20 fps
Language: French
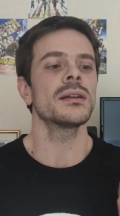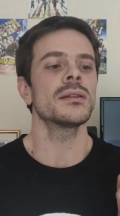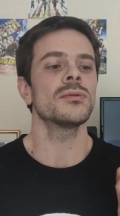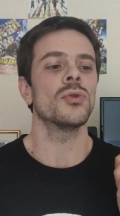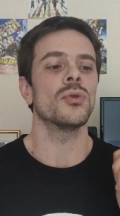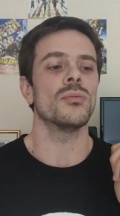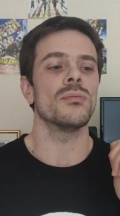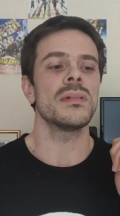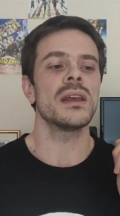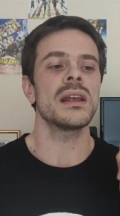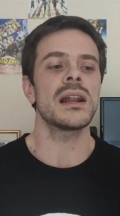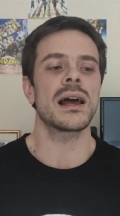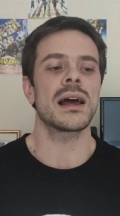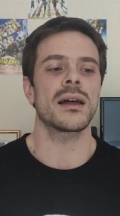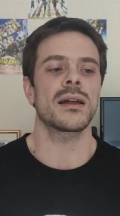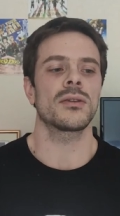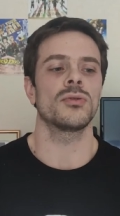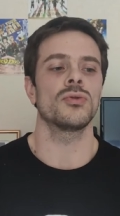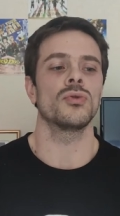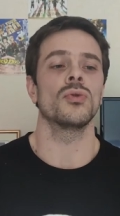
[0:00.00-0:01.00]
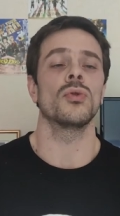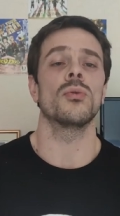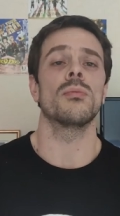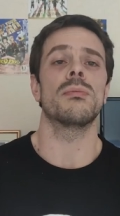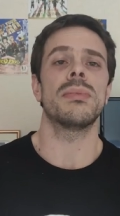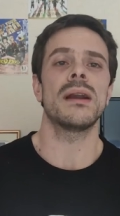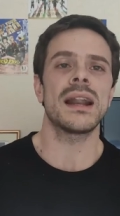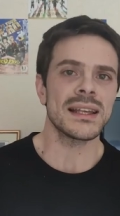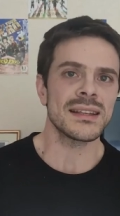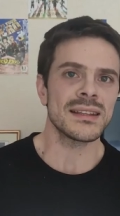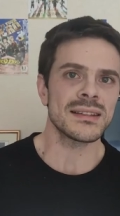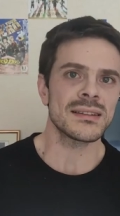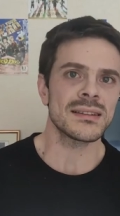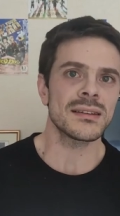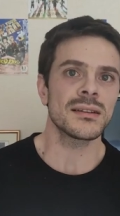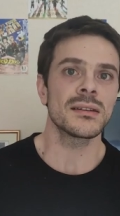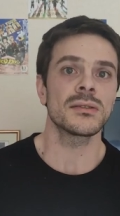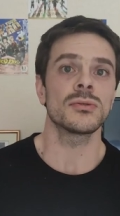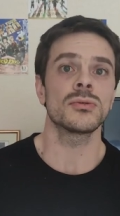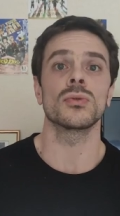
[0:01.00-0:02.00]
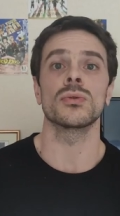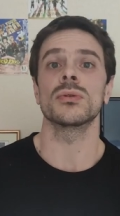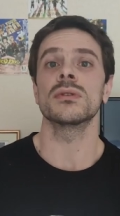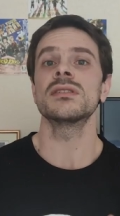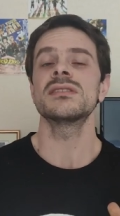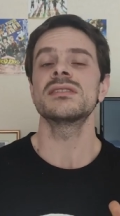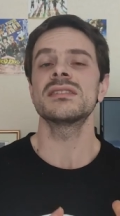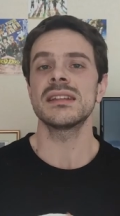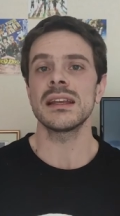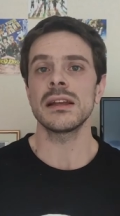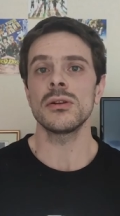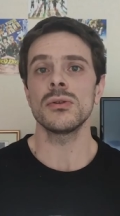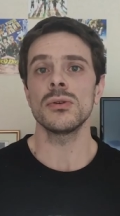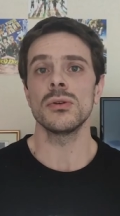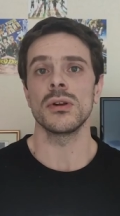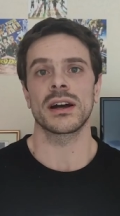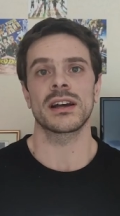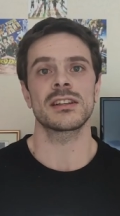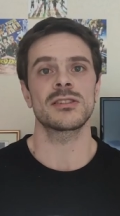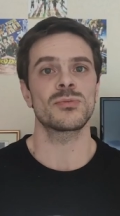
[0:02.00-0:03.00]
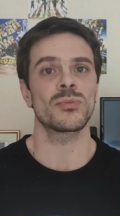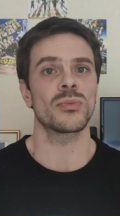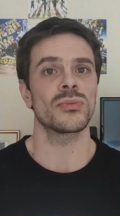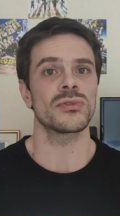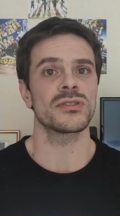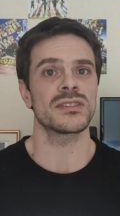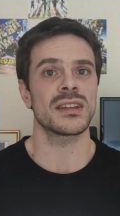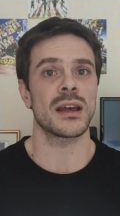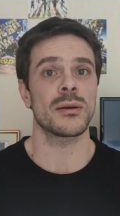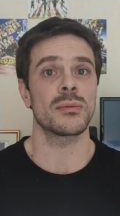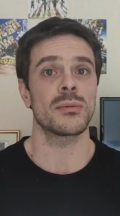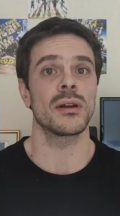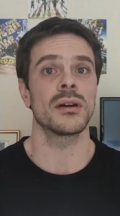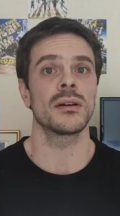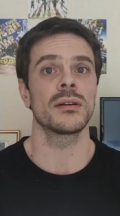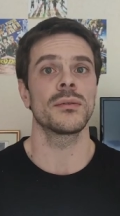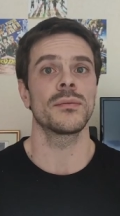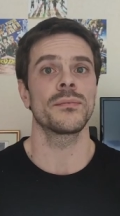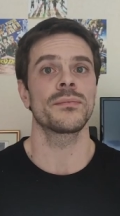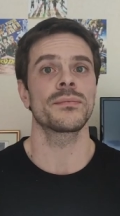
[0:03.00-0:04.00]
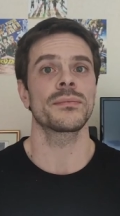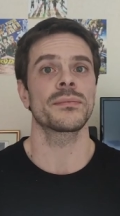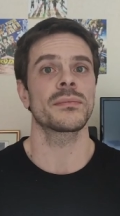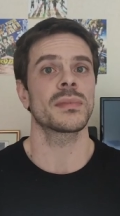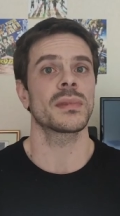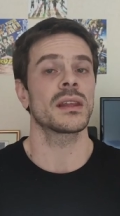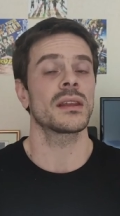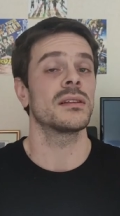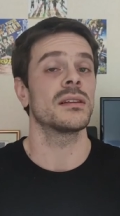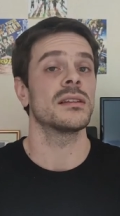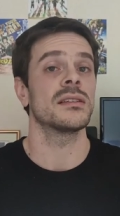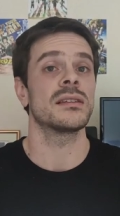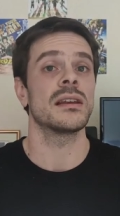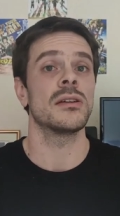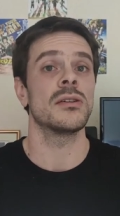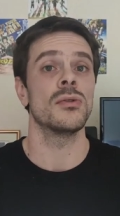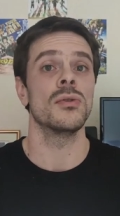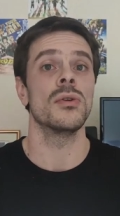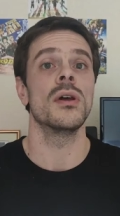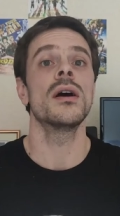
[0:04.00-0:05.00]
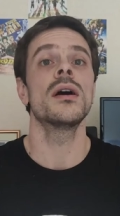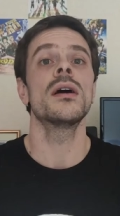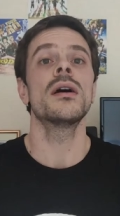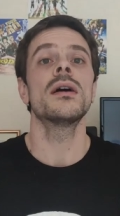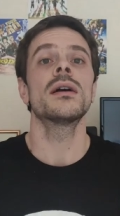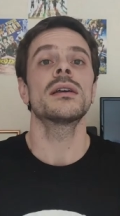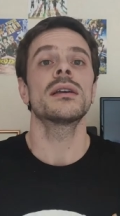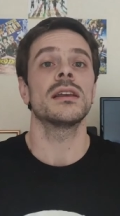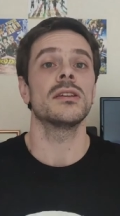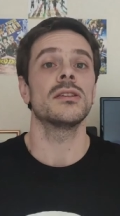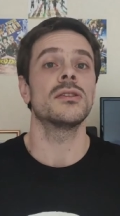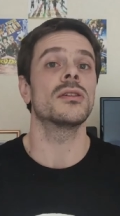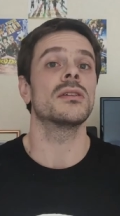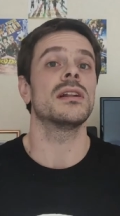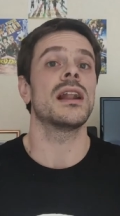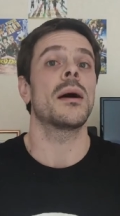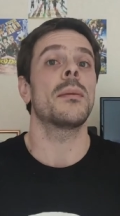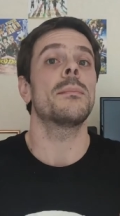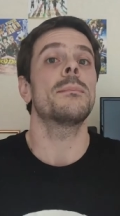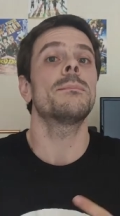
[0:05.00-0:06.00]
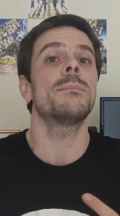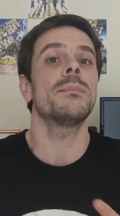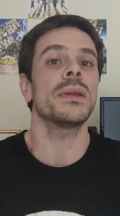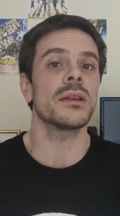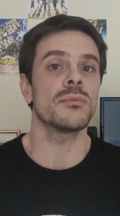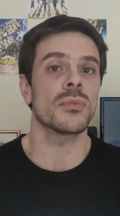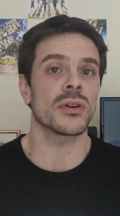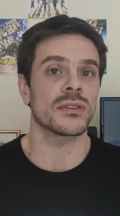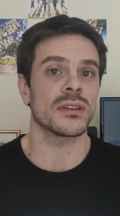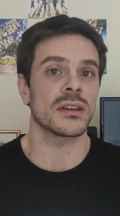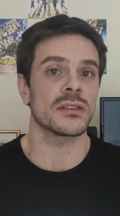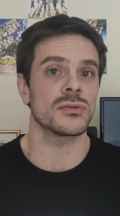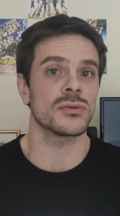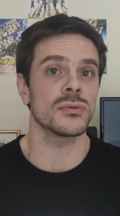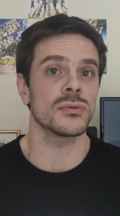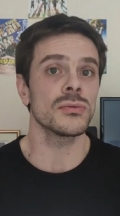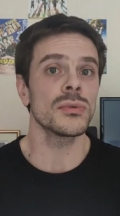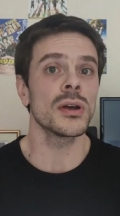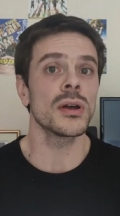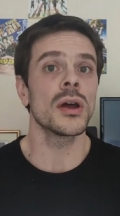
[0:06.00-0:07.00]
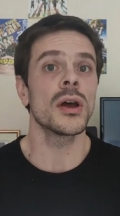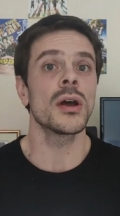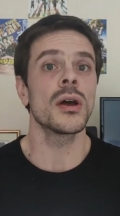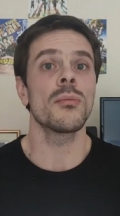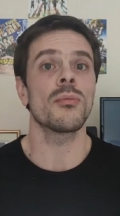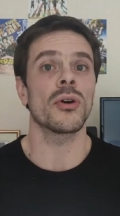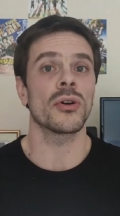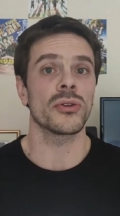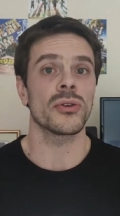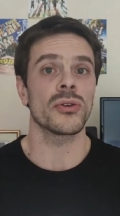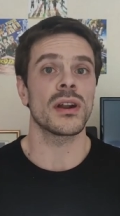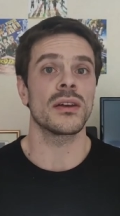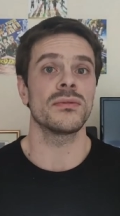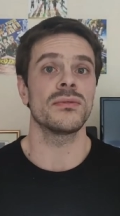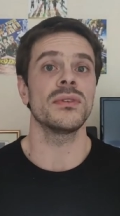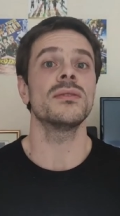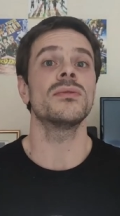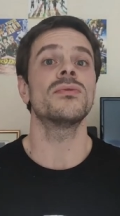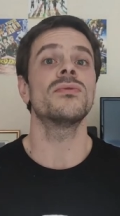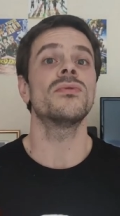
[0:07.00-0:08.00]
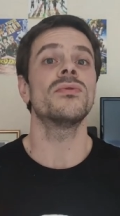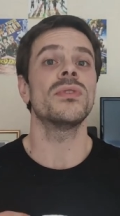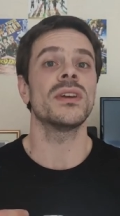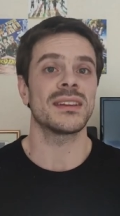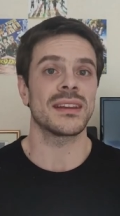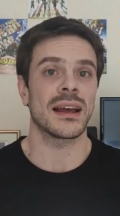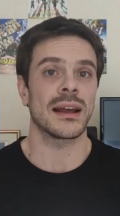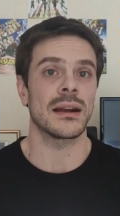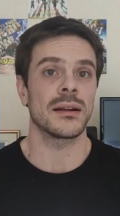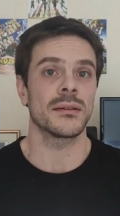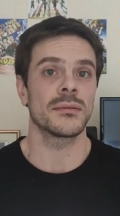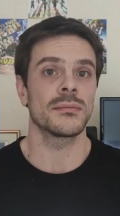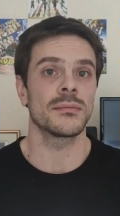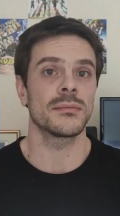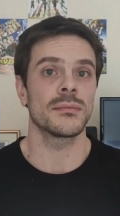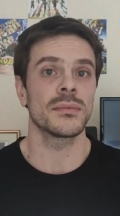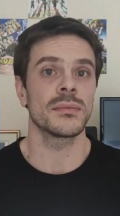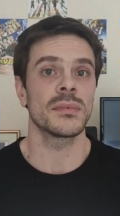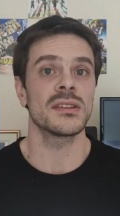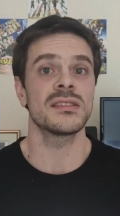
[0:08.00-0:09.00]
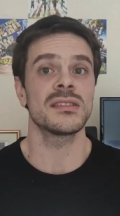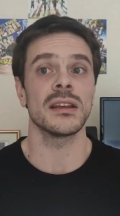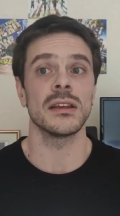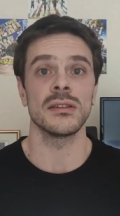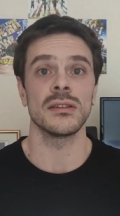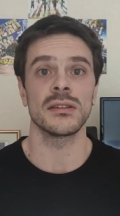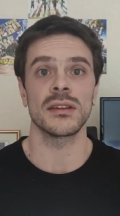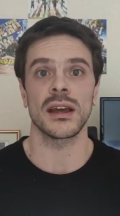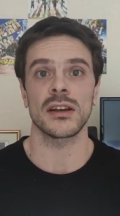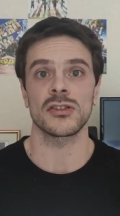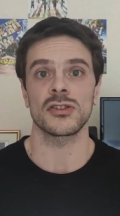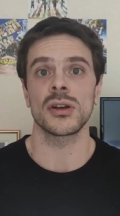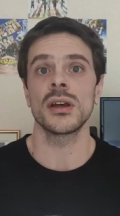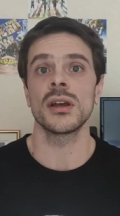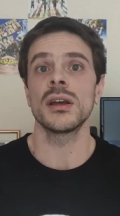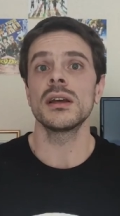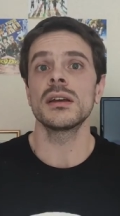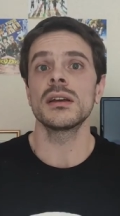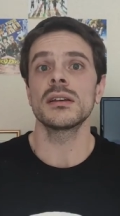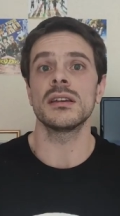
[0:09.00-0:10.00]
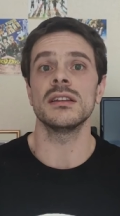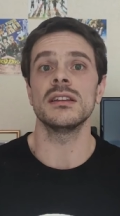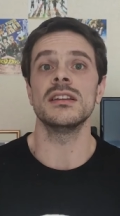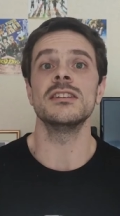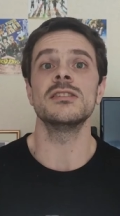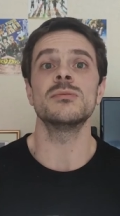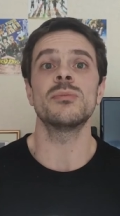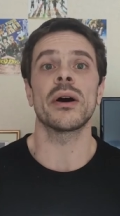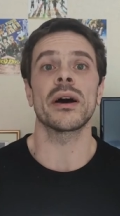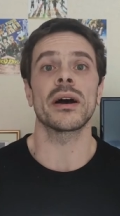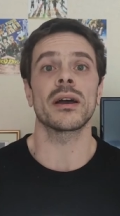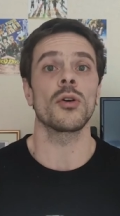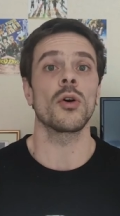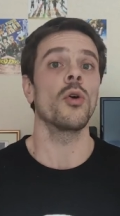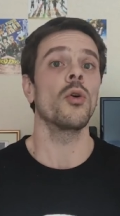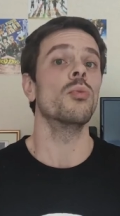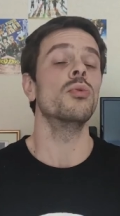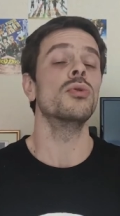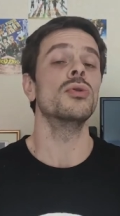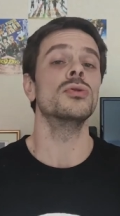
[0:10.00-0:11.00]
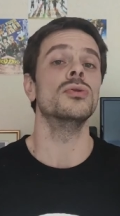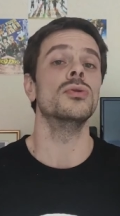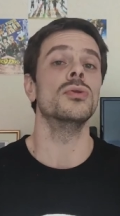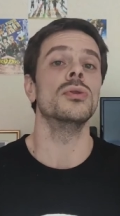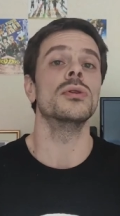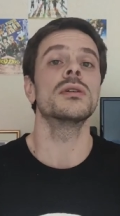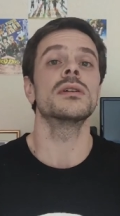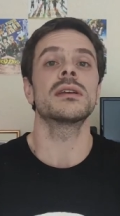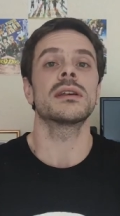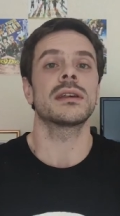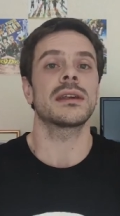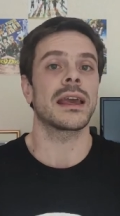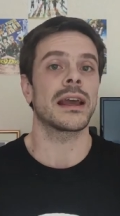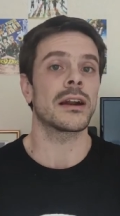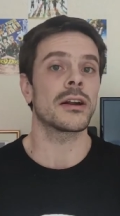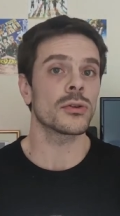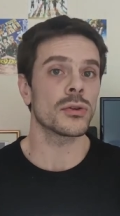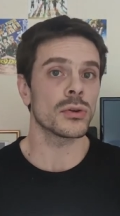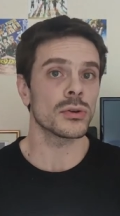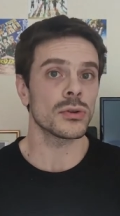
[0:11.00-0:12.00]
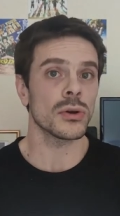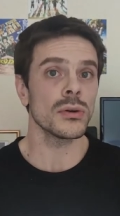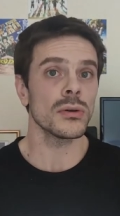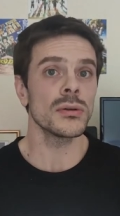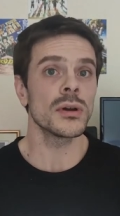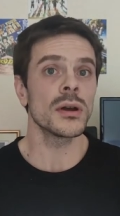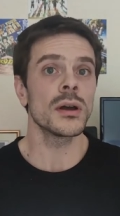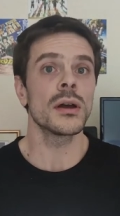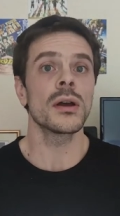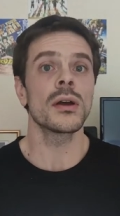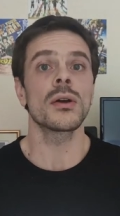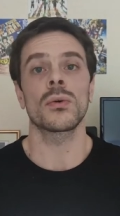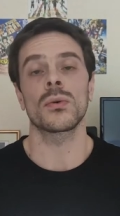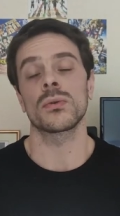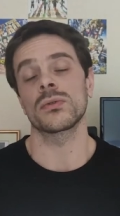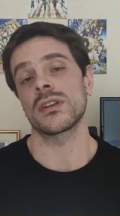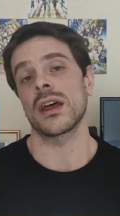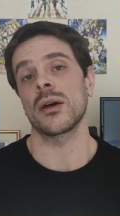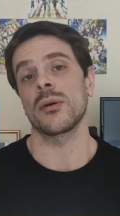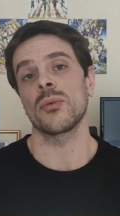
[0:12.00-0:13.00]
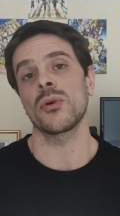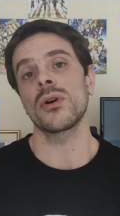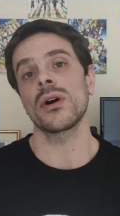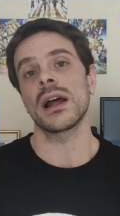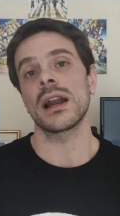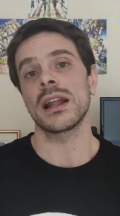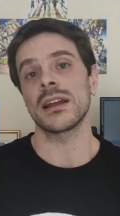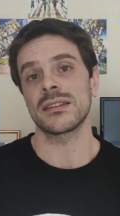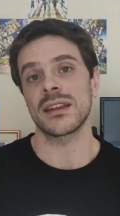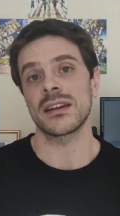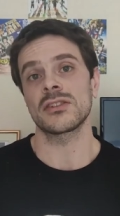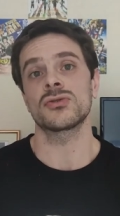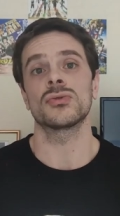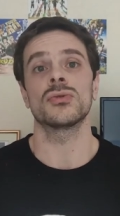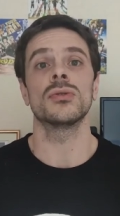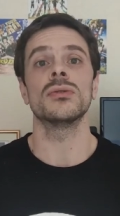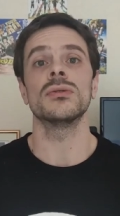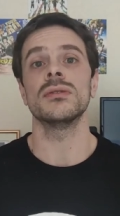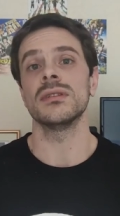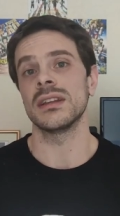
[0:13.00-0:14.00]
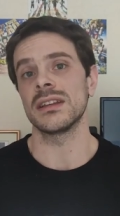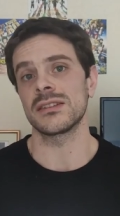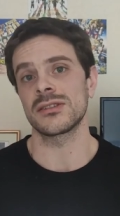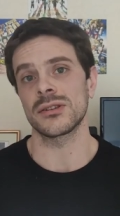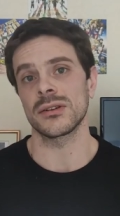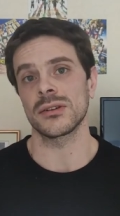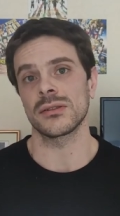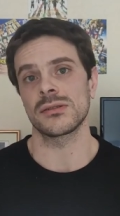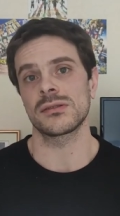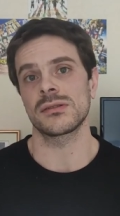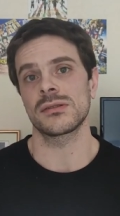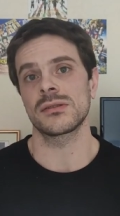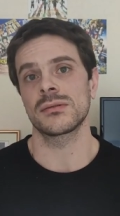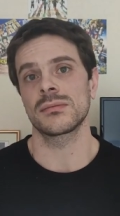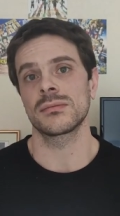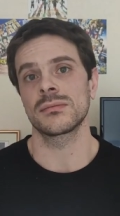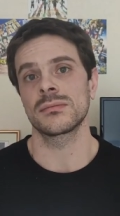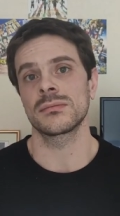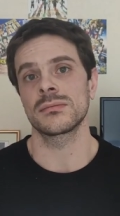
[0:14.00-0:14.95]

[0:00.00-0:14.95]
de mélanoblastes, donc cellules responsables des cellules qui donnent la pigmentation pendant la vie fœtale. C'est une tache qui disparaît au bout de quelques temps, contrairement à la tache de naissance.